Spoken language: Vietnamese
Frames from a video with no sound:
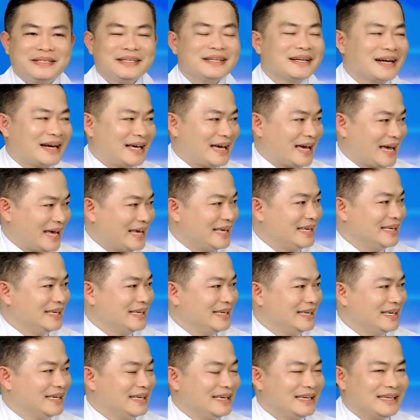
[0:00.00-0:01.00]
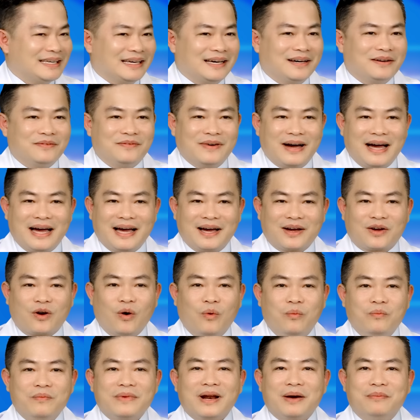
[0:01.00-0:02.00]
rất là hay, và
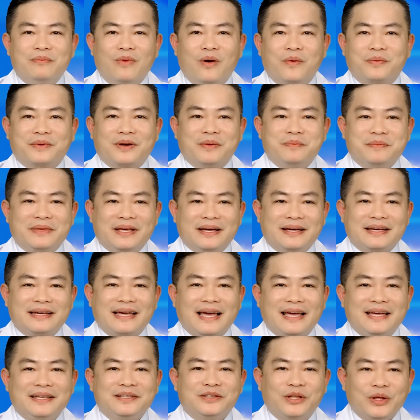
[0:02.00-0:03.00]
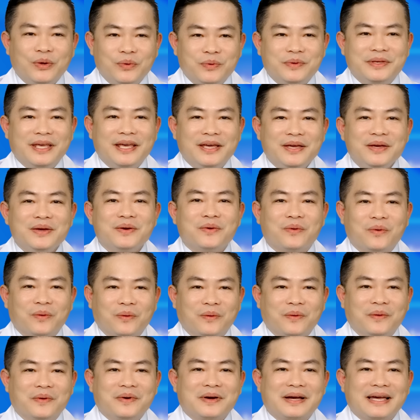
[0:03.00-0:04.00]
cũng là một trong những cái tiêu chí
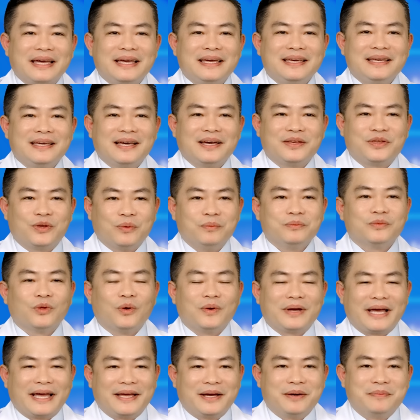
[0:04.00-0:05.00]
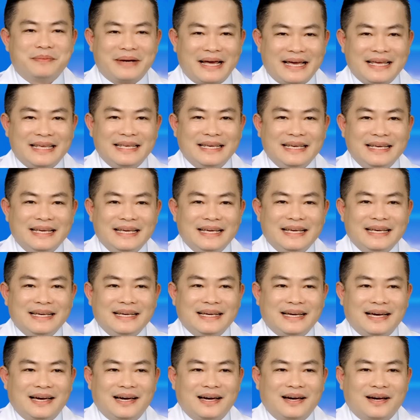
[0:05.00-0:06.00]
của cái chúng tôi ngày hôm nay,
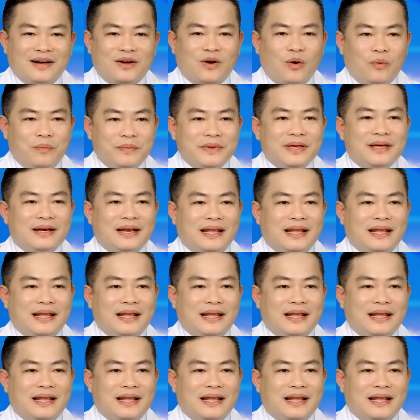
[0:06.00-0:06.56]
cũng như